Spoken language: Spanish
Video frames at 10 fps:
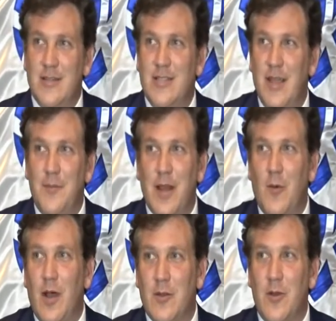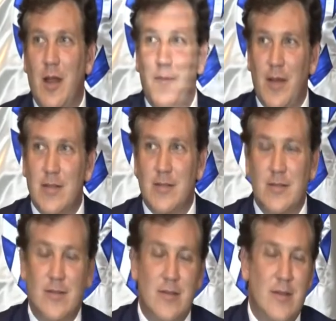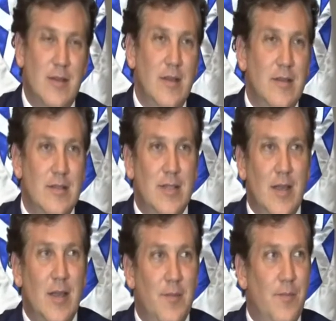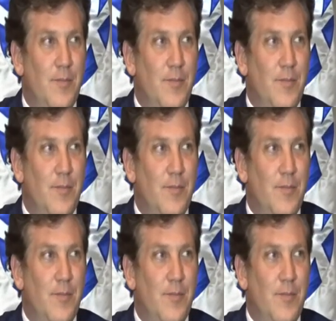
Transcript: siempre y cuando La Paz se